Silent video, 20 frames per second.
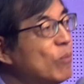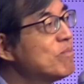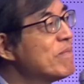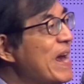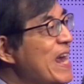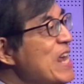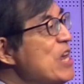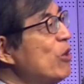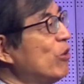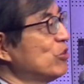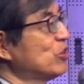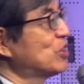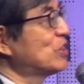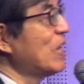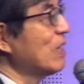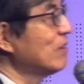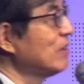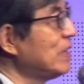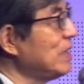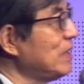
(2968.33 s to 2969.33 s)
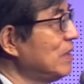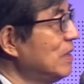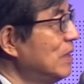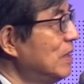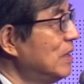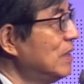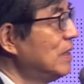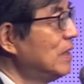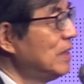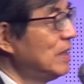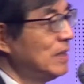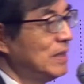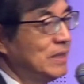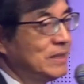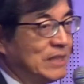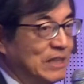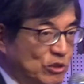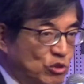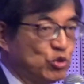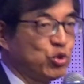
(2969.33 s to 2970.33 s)
没有上帝
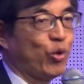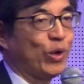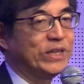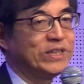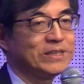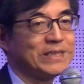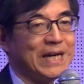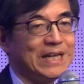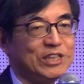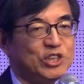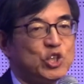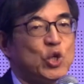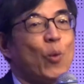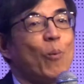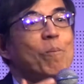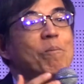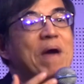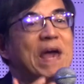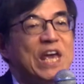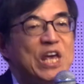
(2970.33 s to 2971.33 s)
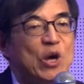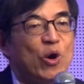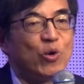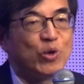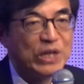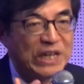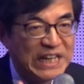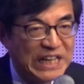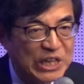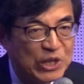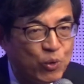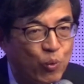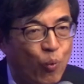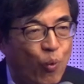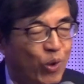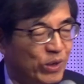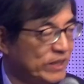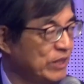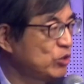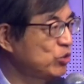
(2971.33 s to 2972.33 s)
的存在，就没有你
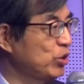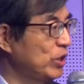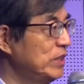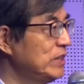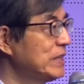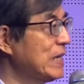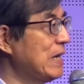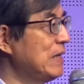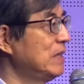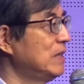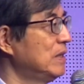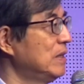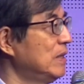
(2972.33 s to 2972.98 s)
我的存在，